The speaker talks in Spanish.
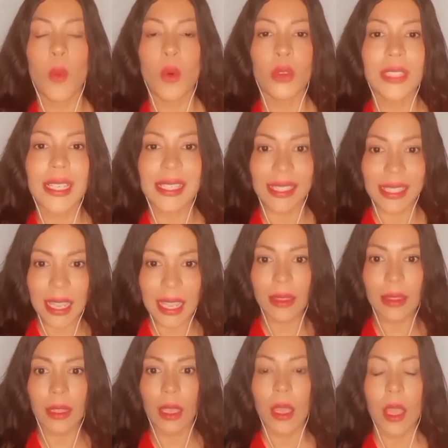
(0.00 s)
cómo se
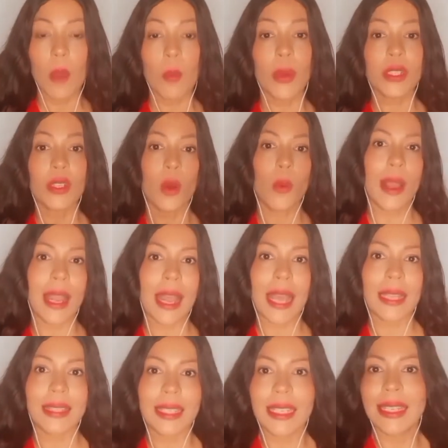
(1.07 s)
siente, pues lo van
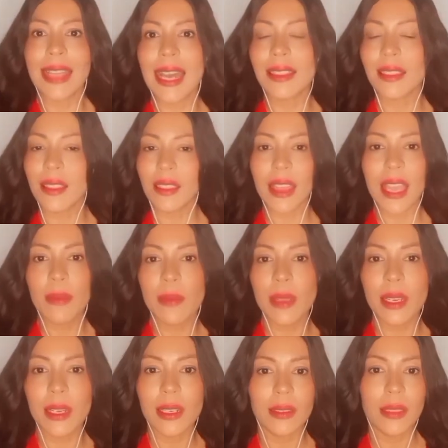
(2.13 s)
a tildar de
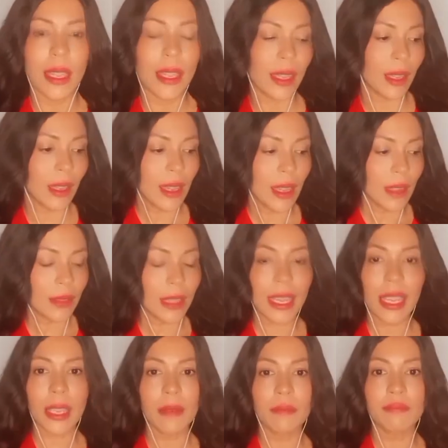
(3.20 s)
débil, de,
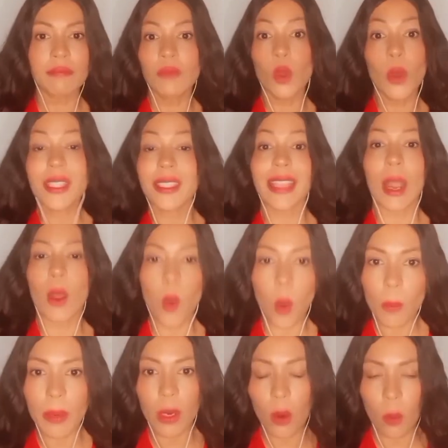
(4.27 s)
que no es tan
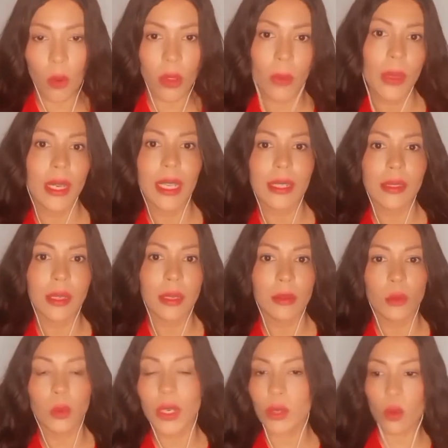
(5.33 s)
hombre como debería
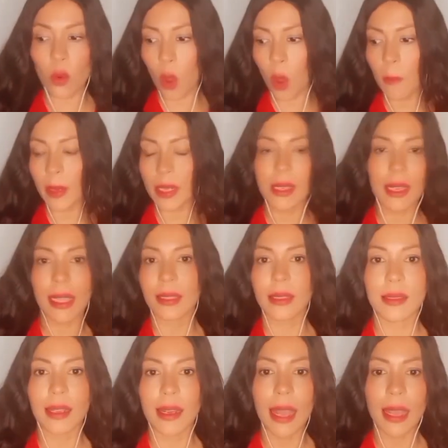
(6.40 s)
ser. Tú eres un hombre,
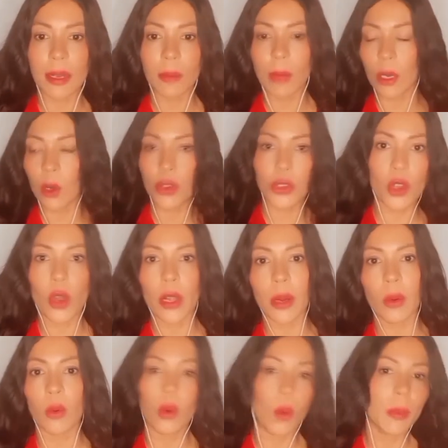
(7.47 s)
sécate esas lágrimas, no
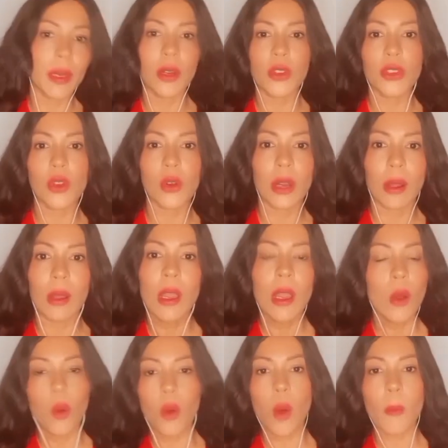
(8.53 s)
llores, un hombre no llora,
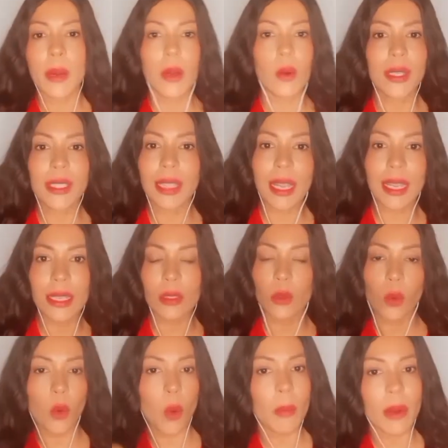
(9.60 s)
un hombre no está en
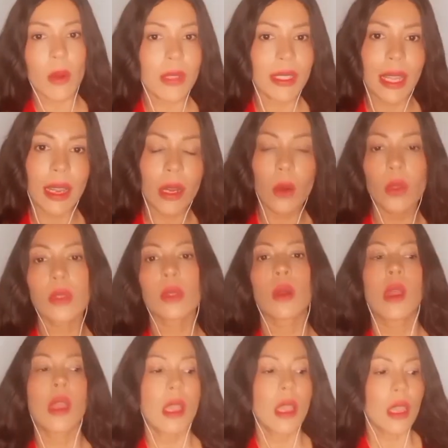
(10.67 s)
esto, un hombre no está en el
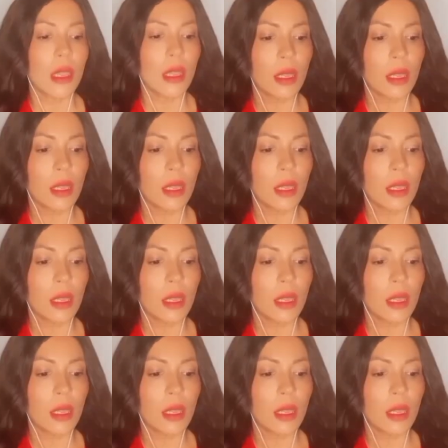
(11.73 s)
otro.